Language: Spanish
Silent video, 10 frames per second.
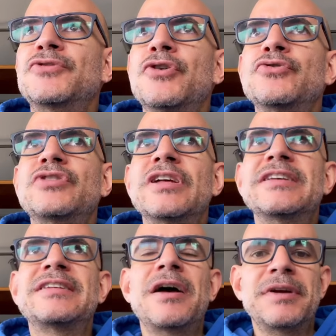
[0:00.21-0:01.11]
todos
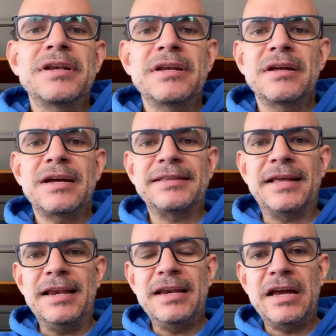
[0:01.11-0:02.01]
ustedes saben,
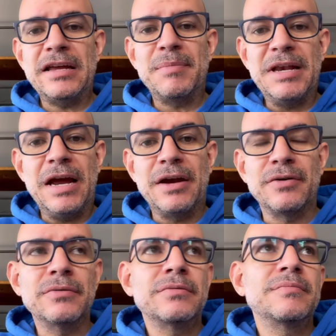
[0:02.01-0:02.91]
Catalina y
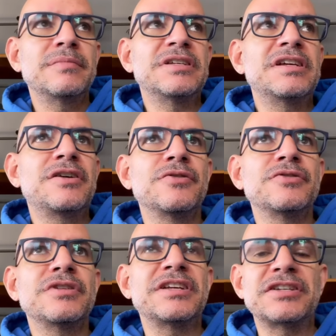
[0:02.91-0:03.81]
Emiliano, mis
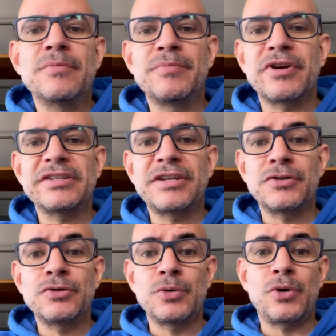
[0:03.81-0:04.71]
hijos, nacieron por
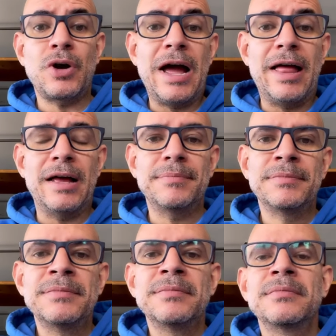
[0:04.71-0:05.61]
gestación
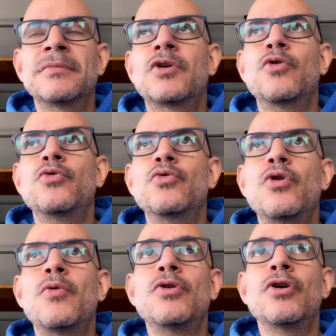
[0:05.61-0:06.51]
subrogada con un
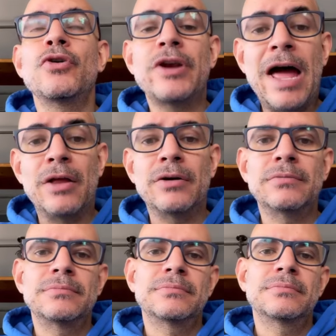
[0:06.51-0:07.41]
óvulo
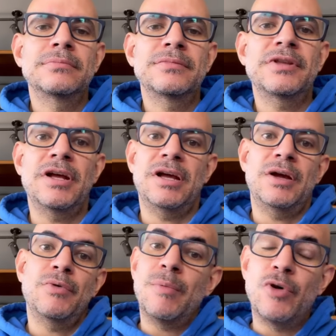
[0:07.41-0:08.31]
donado
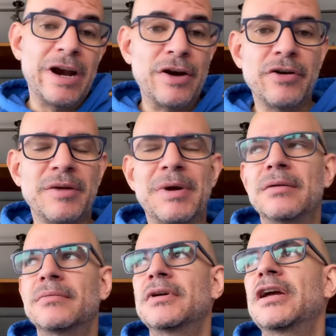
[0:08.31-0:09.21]
de una mujer
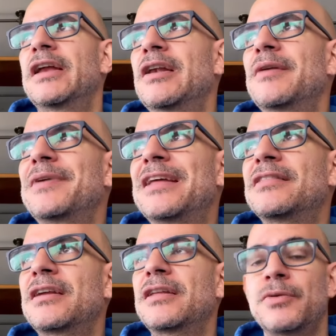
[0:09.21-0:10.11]
anónima en el
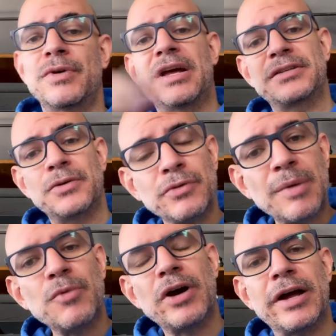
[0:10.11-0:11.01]
vientre de una
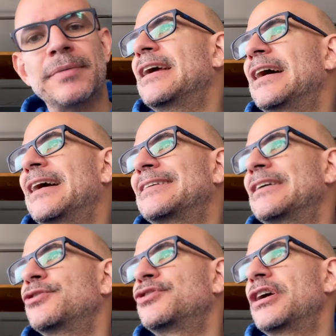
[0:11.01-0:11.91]
segunda mujer
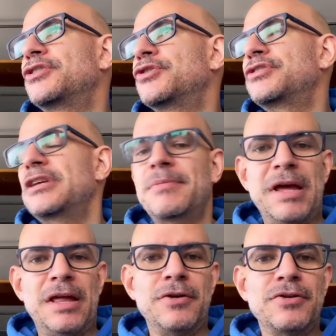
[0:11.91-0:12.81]
hace dos años y
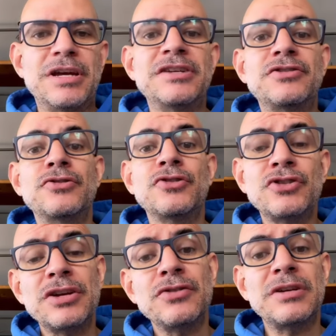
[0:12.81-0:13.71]
medio. Y en estos
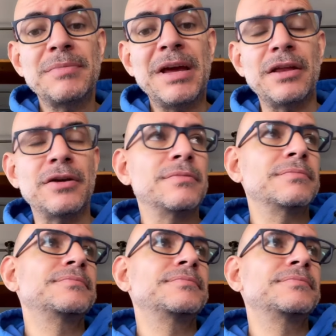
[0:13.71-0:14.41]
dos años y medio,